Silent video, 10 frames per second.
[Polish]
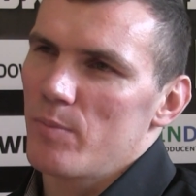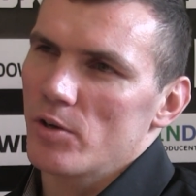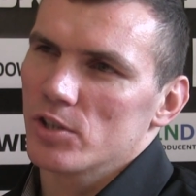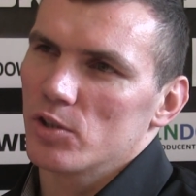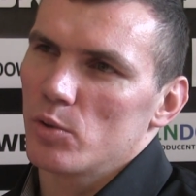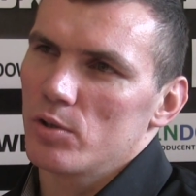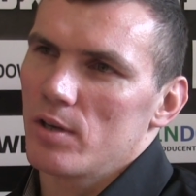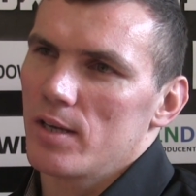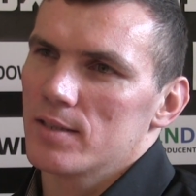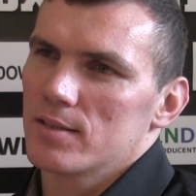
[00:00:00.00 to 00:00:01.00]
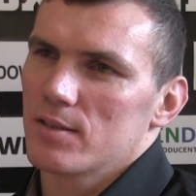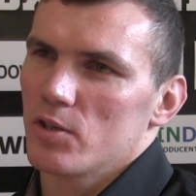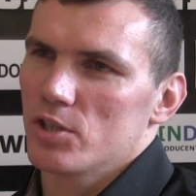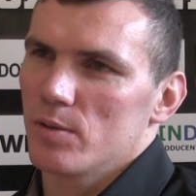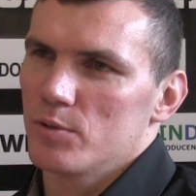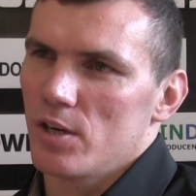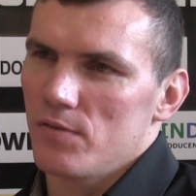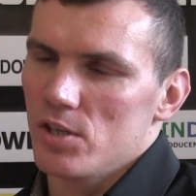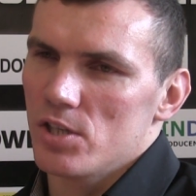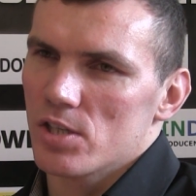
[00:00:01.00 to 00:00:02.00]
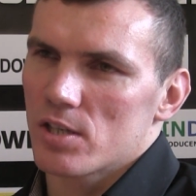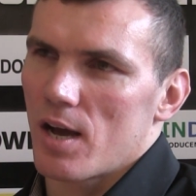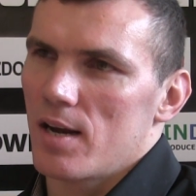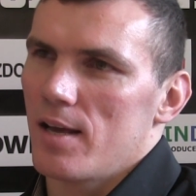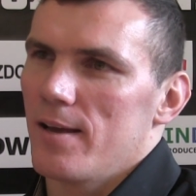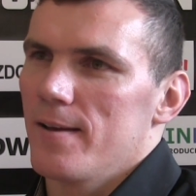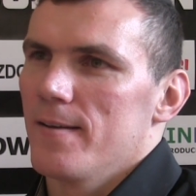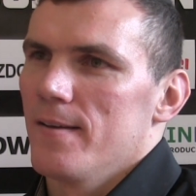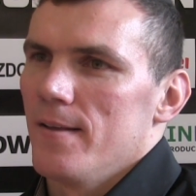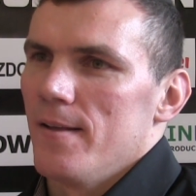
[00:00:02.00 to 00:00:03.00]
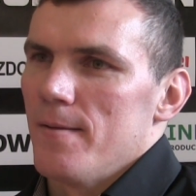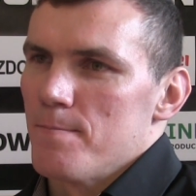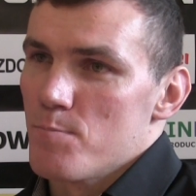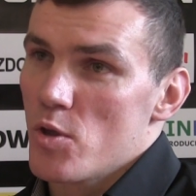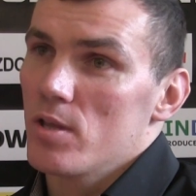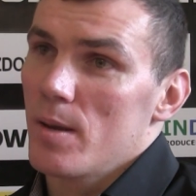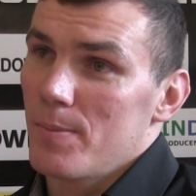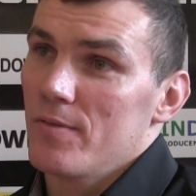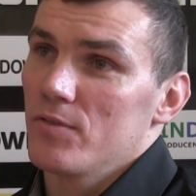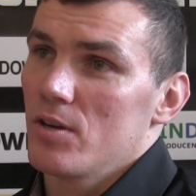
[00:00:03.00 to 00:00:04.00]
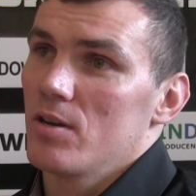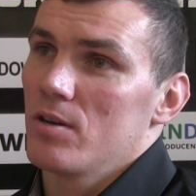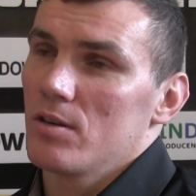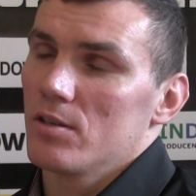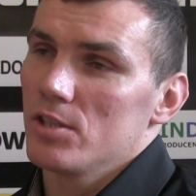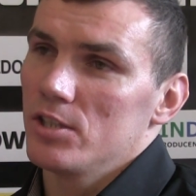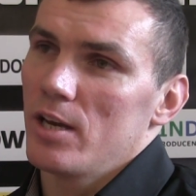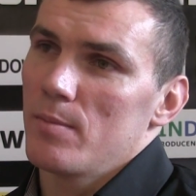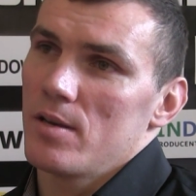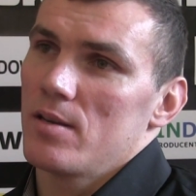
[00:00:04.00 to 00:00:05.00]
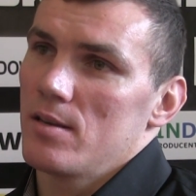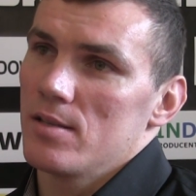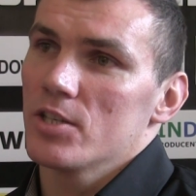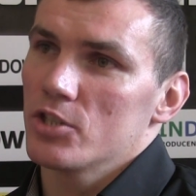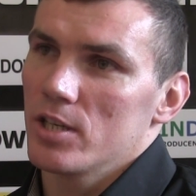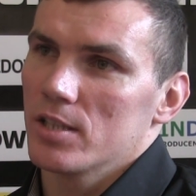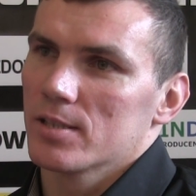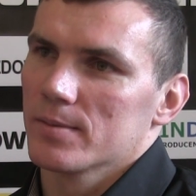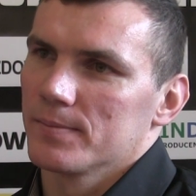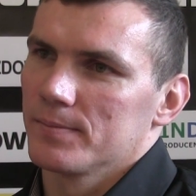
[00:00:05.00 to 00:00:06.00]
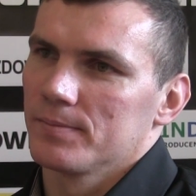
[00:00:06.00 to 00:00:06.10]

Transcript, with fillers: W boksie trudno jest coś przewidzieć, ale no na pewno idziemy na szczyt.